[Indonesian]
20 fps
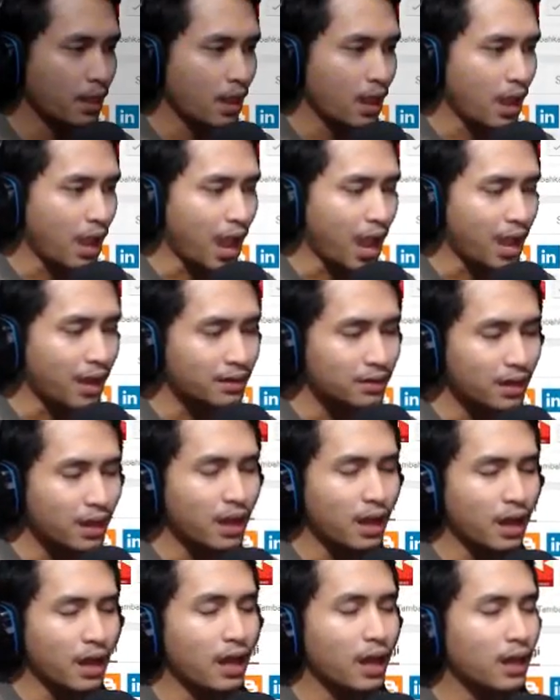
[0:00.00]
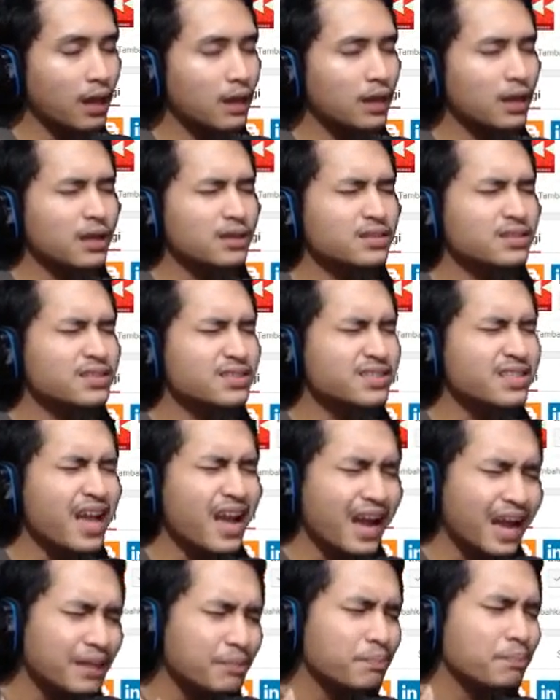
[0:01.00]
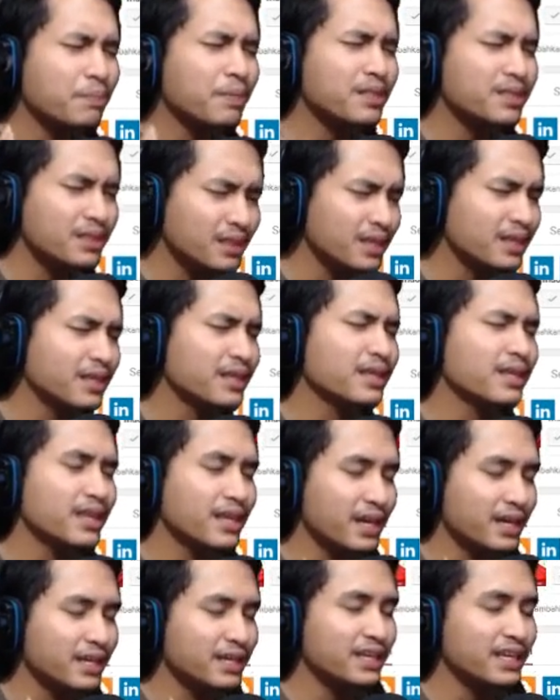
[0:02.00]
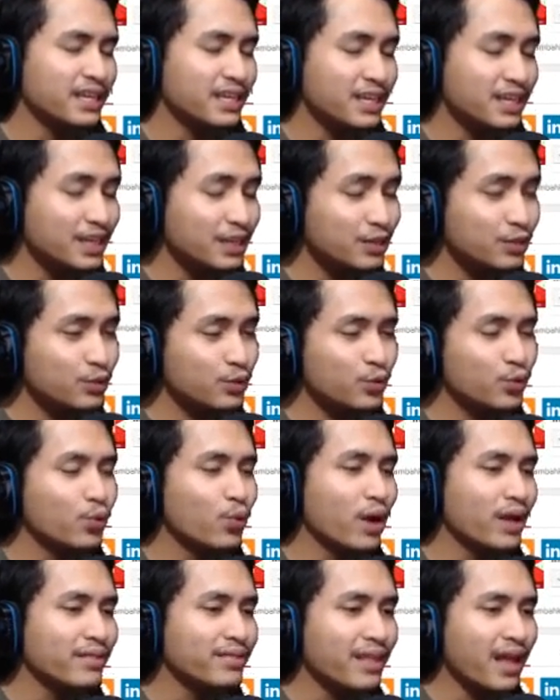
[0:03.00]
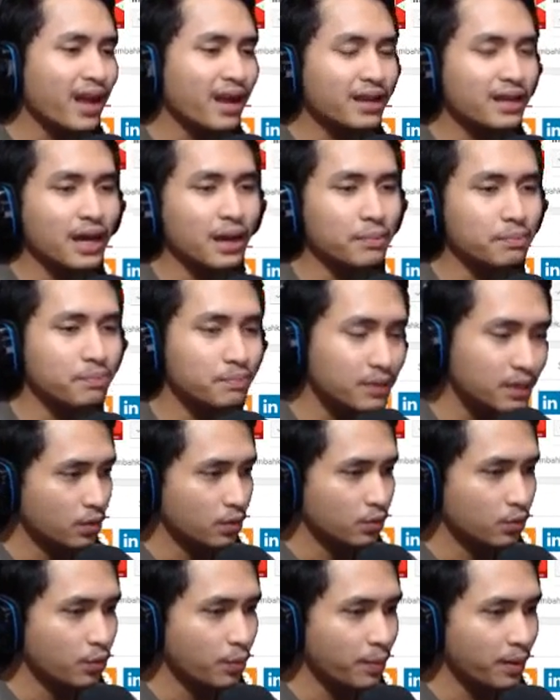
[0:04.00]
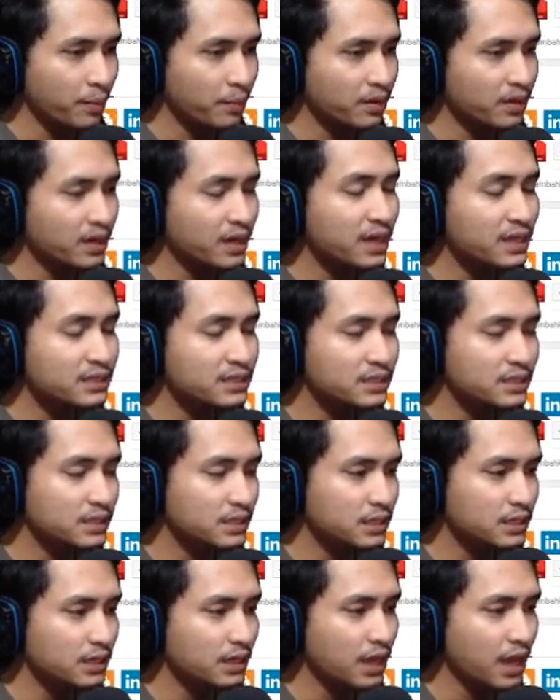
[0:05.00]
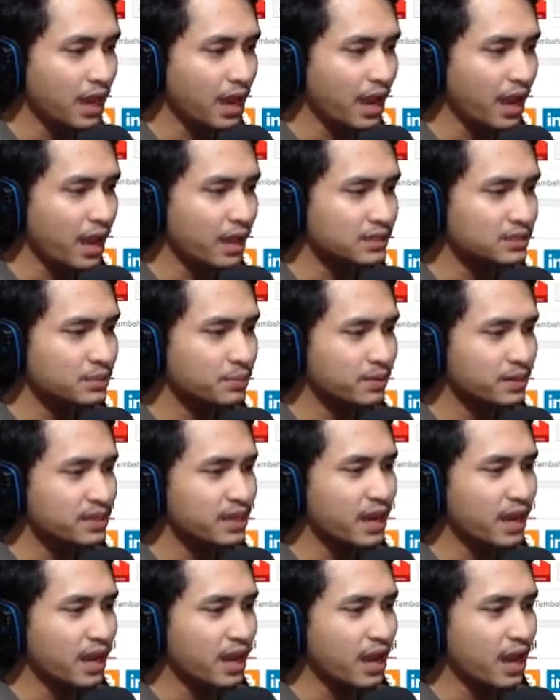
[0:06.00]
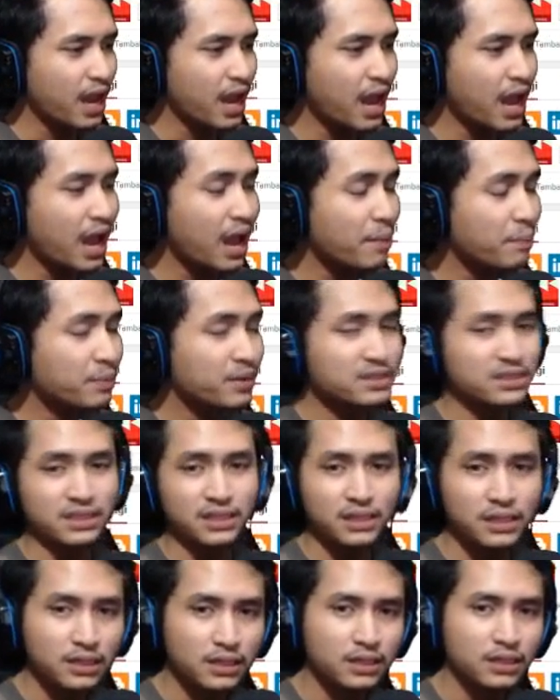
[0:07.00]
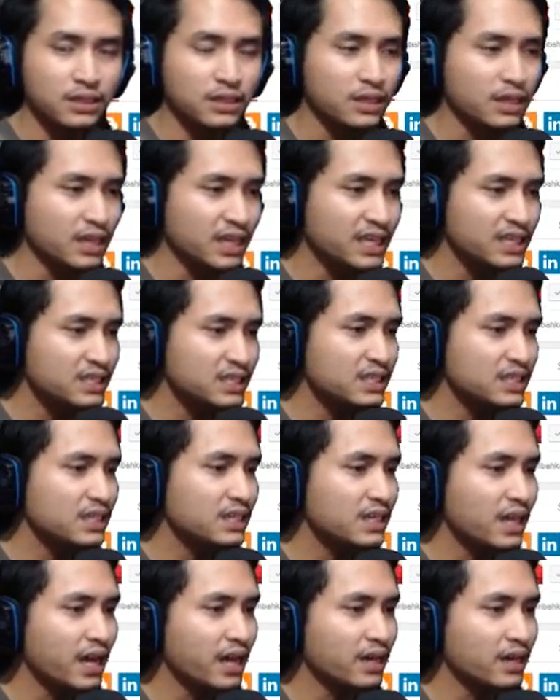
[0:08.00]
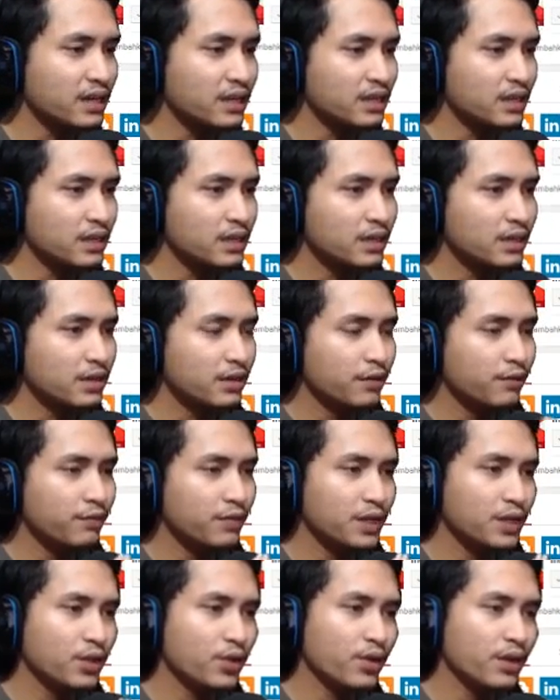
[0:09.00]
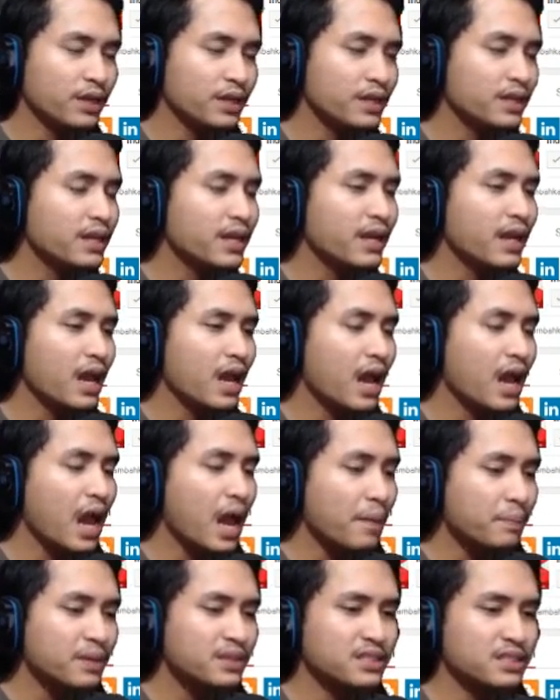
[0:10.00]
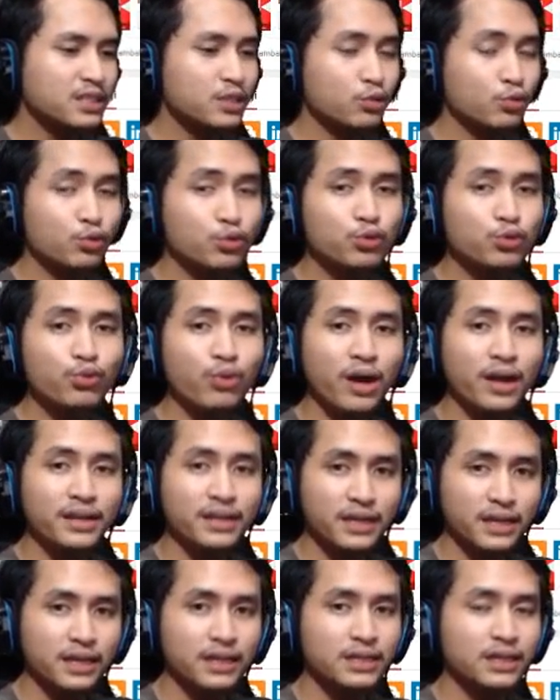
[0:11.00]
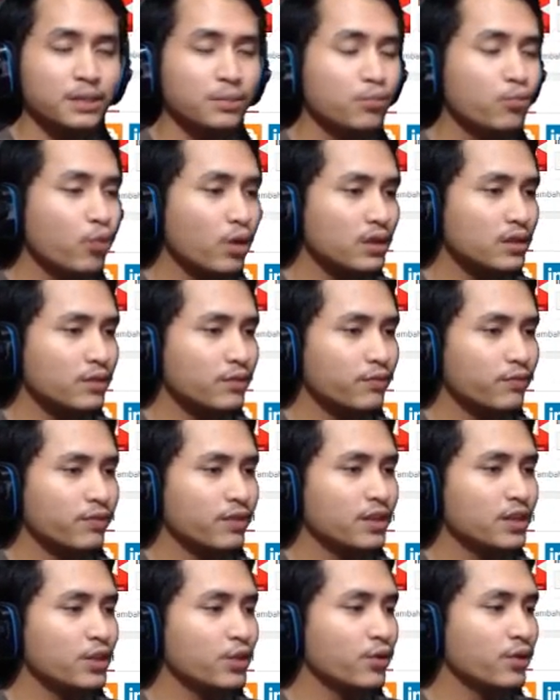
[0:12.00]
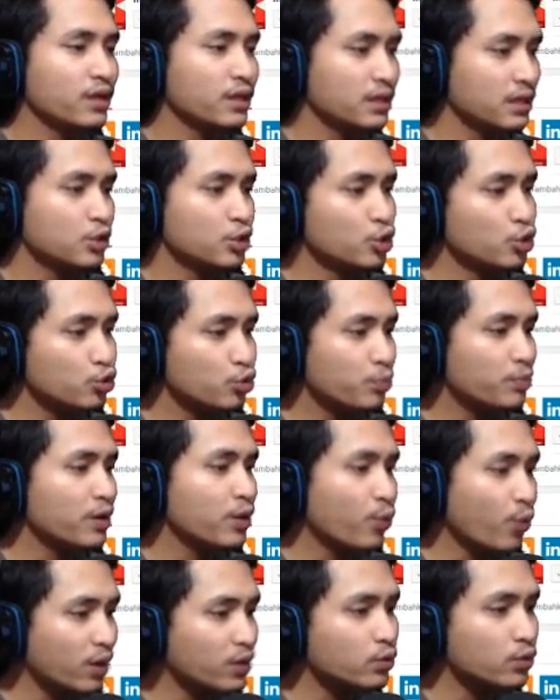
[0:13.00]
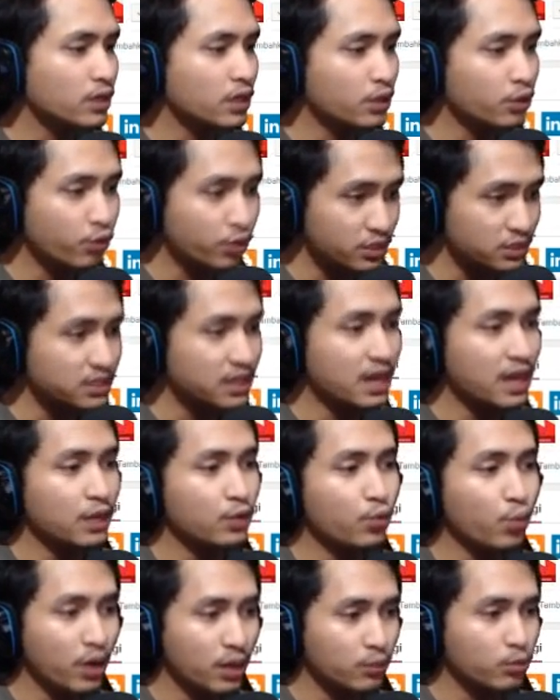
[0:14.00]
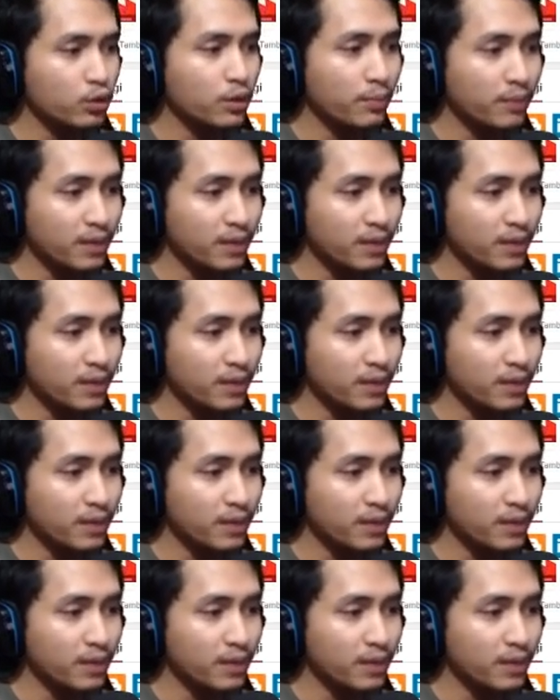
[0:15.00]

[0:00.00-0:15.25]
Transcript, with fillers: Ada hal yang sangat penting yang ingin gua tanggapi. Gue pengen mengkaji sebenarnya apa sih isi dari video ini dan apa sih tujuannya dibuat video ini YouTube Rewind Indonesia 2016